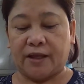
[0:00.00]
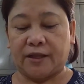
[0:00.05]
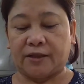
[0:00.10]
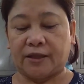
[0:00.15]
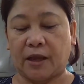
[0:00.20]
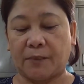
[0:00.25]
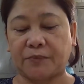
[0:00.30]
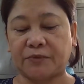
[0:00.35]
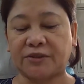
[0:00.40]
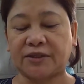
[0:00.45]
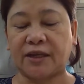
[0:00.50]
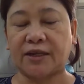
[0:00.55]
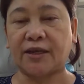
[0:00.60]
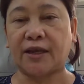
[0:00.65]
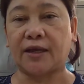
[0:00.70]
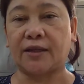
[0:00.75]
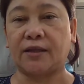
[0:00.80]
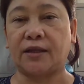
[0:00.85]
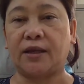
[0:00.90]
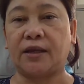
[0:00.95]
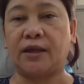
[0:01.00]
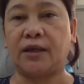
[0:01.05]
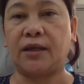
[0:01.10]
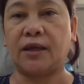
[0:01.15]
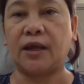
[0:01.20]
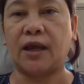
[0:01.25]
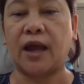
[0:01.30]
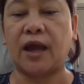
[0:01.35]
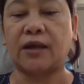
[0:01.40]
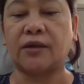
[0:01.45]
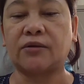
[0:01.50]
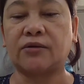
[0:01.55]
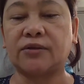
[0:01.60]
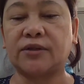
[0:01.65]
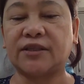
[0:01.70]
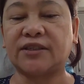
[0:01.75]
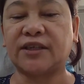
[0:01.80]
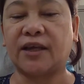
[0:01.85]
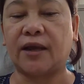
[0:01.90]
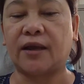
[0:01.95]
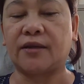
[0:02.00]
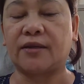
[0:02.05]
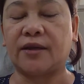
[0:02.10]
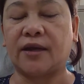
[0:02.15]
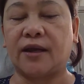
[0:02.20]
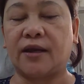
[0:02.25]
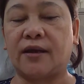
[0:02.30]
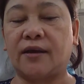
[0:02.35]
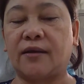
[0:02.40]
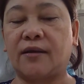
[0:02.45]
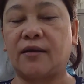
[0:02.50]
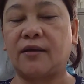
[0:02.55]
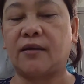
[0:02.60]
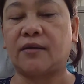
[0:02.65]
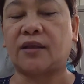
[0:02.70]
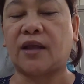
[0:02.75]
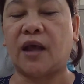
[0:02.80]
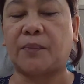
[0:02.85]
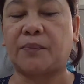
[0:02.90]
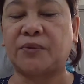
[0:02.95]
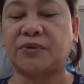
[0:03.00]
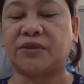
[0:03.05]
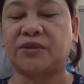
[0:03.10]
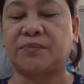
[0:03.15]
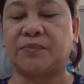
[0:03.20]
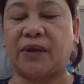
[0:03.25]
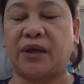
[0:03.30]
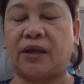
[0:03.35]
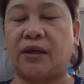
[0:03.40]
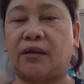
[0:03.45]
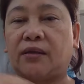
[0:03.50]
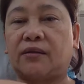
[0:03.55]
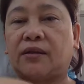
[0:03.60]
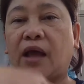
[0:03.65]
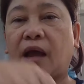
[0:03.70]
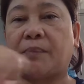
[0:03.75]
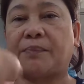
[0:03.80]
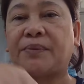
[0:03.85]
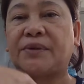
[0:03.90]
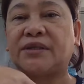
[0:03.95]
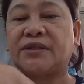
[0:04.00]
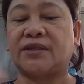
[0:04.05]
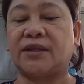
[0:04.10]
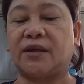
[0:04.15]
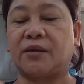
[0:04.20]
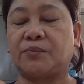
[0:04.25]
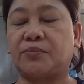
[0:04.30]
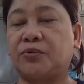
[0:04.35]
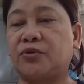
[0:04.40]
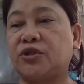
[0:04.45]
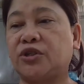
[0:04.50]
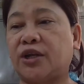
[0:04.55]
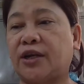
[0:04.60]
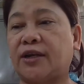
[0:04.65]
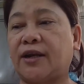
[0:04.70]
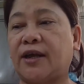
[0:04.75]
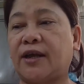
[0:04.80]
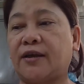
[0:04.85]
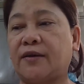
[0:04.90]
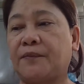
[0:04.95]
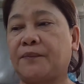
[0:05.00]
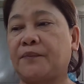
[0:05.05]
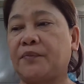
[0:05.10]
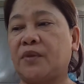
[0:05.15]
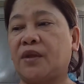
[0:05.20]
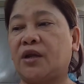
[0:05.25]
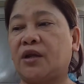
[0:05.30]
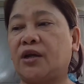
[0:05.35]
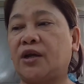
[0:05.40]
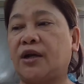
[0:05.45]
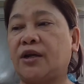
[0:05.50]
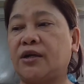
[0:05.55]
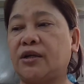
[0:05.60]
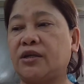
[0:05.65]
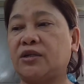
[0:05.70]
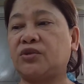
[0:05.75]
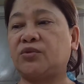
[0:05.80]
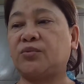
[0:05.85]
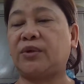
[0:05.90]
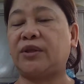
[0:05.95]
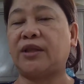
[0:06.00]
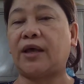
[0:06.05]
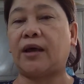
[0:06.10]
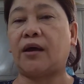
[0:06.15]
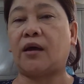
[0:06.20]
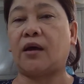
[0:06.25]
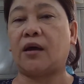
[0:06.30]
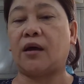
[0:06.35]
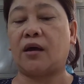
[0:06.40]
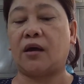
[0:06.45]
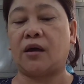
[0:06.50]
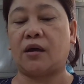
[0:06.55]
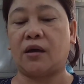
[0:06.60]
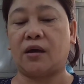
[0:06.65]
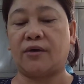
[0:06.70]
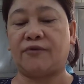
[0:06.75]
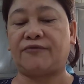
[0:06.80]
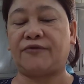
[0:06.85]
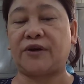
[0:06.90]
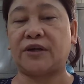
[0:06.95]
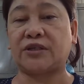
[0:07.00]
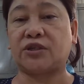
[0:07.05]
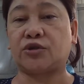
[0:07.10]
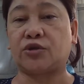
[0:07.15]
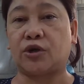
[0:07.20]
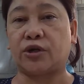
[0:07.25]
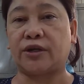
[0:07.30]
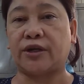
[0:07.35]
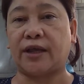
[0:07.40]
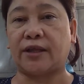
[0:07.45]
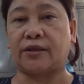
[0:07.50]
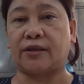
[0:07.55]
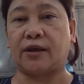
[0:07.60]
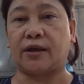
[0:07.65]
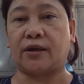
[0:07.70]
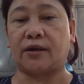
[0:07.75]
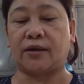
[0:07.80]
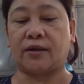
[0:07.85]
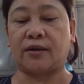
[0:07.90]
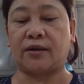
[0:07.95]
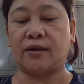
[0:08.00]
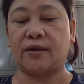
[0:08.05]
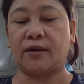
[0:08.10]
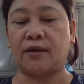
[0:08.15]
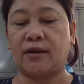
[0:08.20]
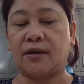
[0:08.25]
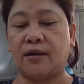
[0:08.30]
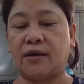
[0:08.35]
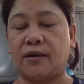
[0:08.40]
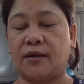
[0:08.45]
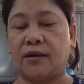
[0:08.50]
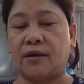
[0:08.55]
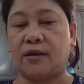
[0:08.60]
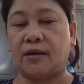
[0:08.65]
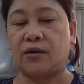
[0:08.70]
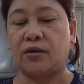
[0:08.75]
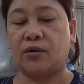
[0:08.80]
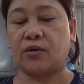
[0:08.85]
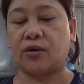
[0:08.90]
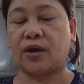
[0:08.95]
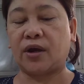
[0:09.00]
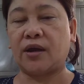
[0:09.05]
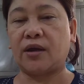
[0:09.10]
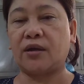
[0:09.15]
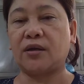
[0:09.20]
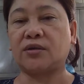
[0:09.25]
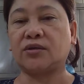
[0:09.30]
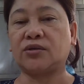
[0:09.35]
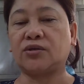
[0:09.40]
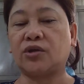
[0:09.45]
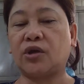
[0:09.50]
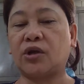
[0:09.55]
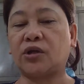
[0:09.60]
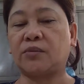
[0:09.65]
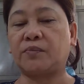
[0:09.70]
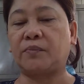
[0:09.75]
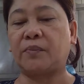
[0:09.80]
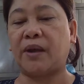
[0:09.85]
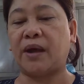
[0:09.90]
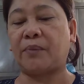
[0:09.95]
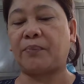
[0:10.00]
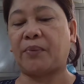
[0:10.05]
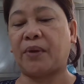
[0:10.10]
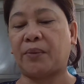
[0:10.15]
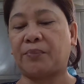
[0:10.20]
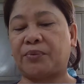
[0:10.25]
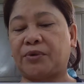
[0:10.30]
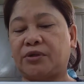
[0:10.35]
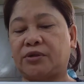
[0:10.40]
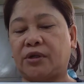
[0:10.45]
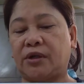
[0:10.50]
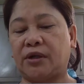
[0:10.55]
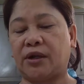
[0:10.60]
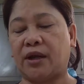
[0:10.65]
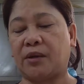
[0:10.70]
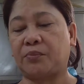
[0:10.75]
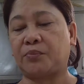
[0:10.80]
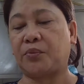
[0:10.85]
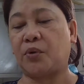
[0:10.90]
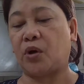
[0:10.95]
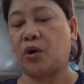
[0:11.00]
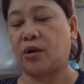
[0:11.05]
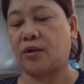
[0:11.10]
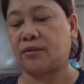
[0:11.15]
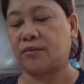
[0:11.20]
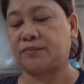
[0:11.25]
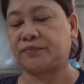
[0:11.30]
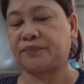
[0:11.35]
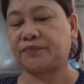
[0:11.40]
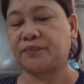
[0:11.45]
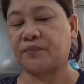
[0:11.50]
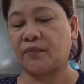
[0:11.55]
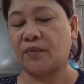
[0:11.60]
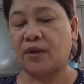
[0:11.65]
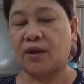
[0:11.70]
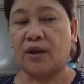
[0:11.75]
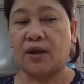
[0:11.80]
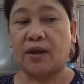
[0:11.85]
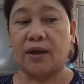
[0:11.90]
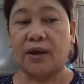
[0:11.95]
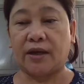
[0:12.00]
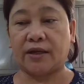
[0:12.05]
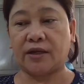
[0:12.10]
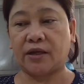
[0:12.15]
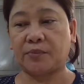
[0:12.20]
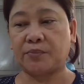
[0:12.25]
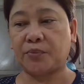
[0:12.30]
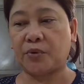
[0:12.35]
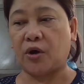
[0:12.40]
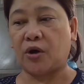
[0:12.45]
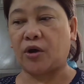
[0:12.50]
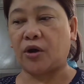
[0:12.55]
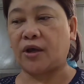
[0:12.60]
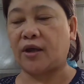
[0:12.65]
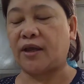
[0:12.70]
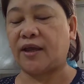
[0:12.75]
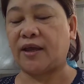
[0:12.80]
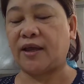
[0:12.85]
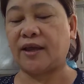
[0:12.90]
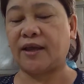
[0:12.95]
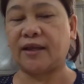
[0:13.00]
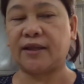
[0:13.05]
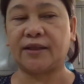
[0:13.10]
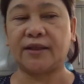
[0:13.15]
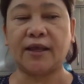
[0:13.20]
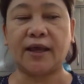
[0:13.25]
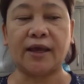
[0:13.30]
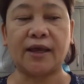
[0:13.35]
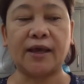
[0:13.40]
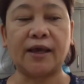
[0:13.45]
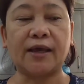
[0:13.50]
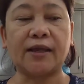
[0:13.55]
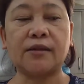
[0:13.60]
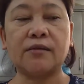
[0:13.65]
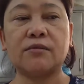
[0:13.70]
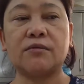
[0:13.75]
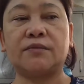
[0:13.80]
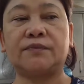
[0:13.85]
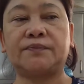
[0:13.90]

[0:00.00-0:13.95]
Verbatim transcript: Tapos ayan, ihalo na sa kanya. Tapos may toppings lang po siya na garnish with the ah, fresh coriander. Okay? Salt, black pepper din lang po. Ayan po. And then,